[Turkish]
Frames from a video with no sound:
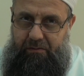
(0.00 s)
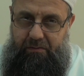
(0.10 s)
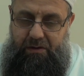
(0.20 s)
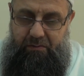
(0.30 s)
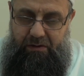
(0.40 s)

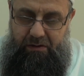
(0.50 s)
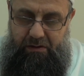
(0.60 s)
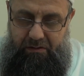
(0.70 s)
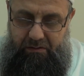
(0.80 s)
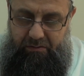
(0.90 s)

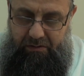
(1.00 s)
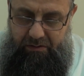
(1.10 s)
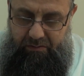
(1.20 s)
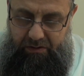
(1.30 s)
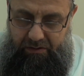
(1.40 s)

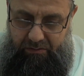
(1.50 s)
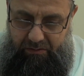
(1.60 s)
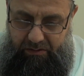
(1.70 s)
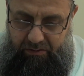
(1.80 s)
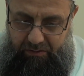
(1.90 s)
Bismillahirrahmanirrahim.
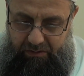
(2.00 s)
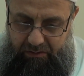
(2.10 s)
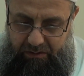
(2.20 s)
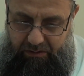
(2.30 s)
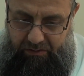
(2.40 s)
Elhamdülillah Rabbil Alemin.
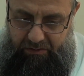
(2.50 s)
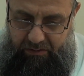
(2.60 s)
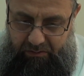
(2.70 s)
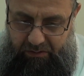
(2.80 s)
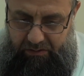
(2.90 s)
Salatu
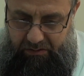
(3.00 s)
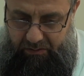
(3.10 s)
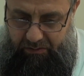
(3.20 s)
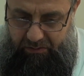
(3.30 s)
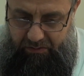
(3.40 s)
vesselamu ala
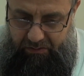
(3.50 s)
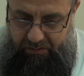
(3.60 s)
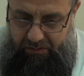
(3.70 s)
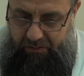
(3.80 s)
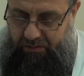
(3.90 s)

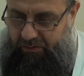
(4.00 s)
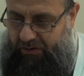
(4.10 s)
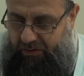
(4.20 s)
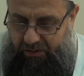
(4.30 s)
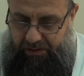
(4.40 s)

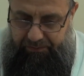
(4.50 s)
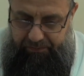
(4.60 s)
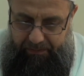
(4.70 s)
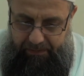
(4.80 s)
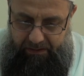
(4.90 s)
Resulullah.
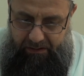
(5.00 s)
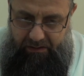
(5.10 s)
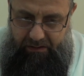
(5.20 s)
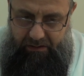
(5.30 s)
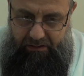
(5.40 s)

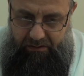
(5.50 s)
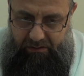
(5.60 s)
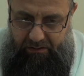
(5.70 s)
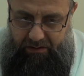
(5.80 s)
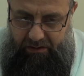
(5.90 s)

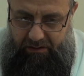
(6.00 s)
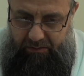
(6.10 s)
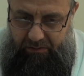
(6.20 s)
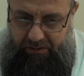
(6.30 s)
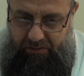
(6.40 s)
İzah
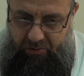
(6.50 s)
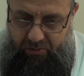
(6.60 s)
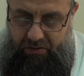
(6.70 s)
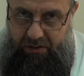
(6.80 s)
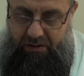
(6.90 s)
kitabından
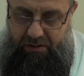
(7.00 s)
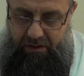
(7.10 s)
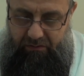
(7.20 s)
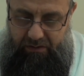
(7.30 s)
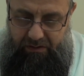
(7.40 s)
132.
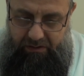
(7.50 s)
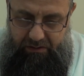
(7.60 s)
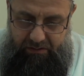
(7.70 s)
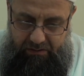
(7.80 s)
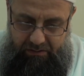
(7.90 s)
sayfaya geldik.